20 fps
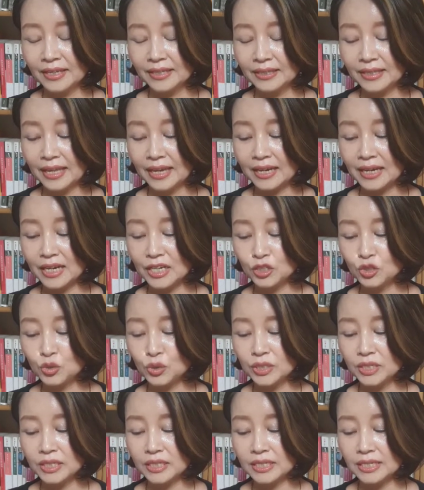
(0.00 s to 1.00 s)
내가
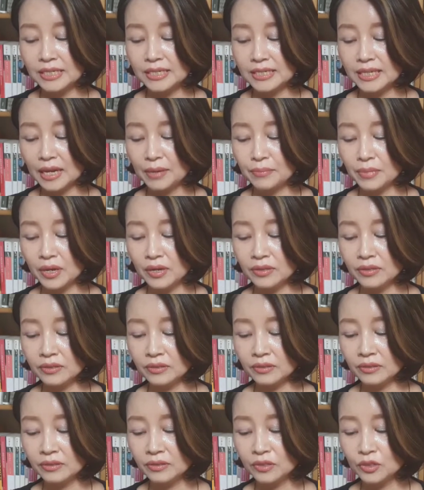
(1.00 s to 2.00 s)
주식을 사면
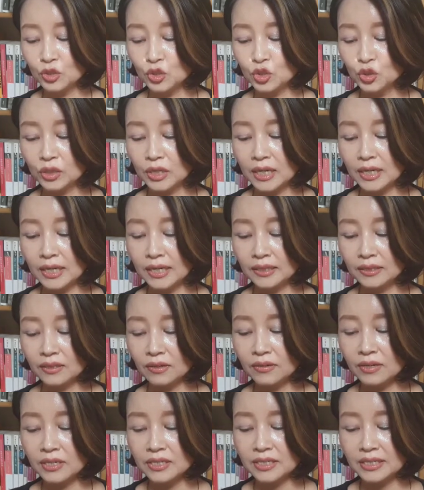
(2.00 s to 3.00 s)
주가가
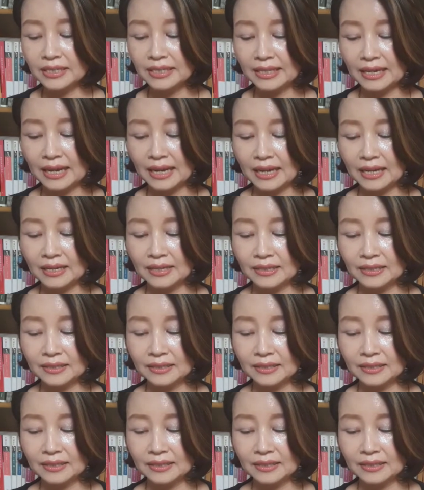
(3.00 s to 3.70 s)
떨어진다.